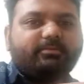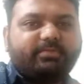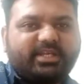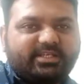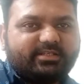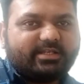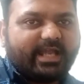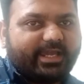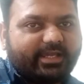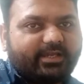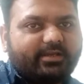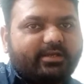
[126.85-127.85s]
प्लीज़
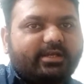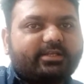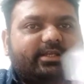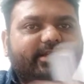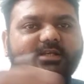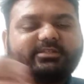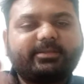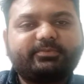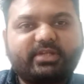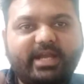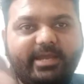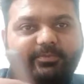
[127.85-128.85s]
लाइक कर देना
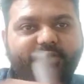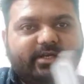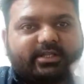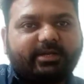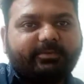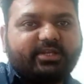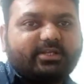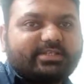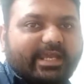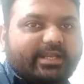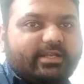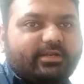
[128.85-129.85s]
सब्सक्राइब कर देना मेरी
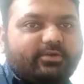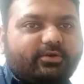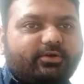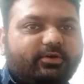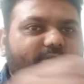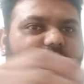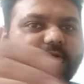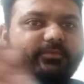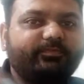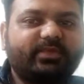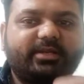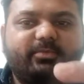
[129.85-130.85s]
चैनल को
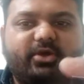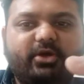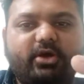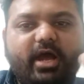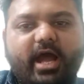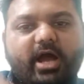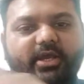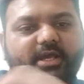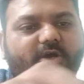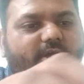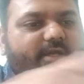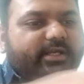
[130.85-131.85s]
एंड मैं आगे
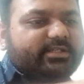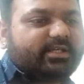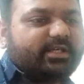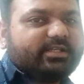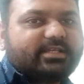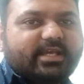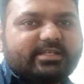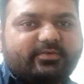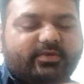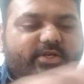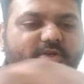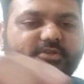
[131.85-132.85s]
और अच्छी अच्छी ऐसी
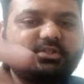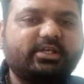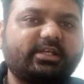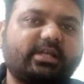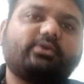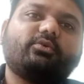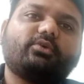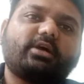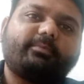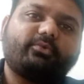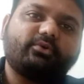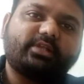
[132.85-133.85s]
वीडियोस देता रहूँगा
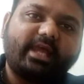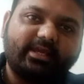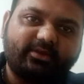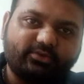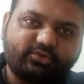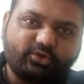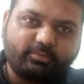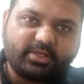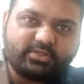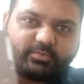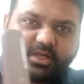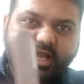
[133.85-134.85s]
आपको थैंक यू सो
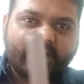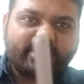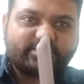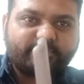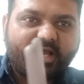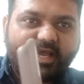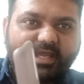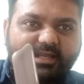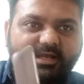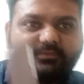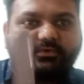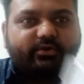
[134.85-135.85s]
मच गाइस बाय
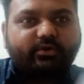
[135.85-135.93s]
लव यू